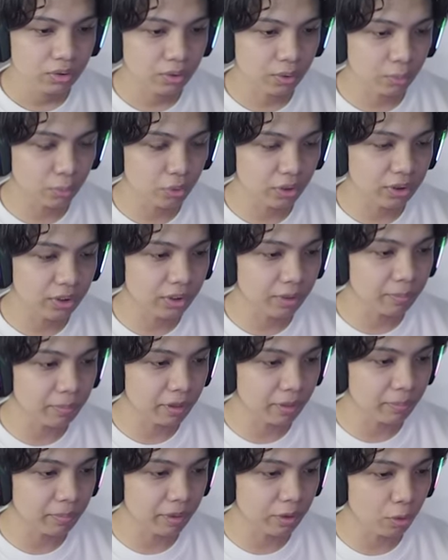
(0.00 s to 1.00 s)
Terbuat dari
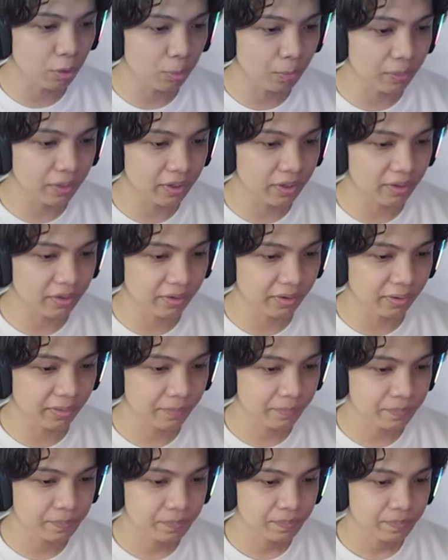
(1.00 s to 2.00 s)
barang-barang OP kayaknya ya.
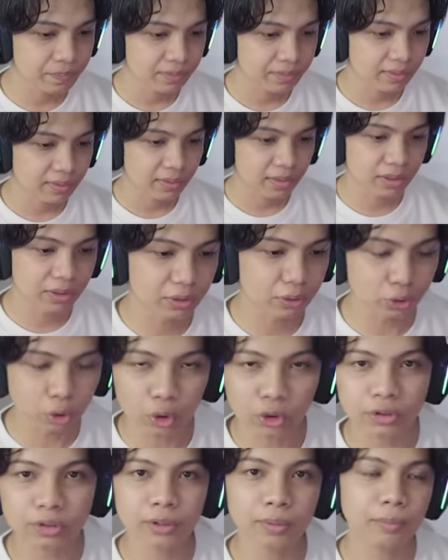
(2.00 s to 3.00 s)
Ada
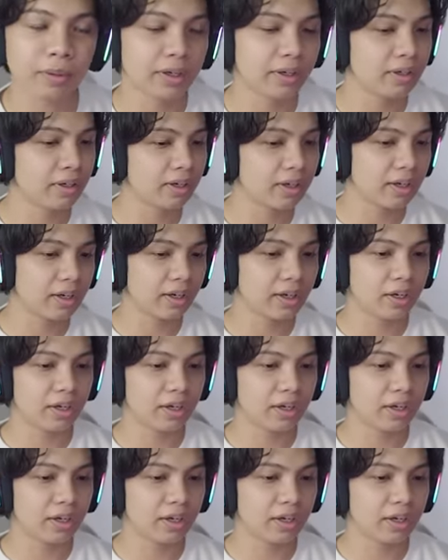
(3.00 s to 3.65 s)
totem, ada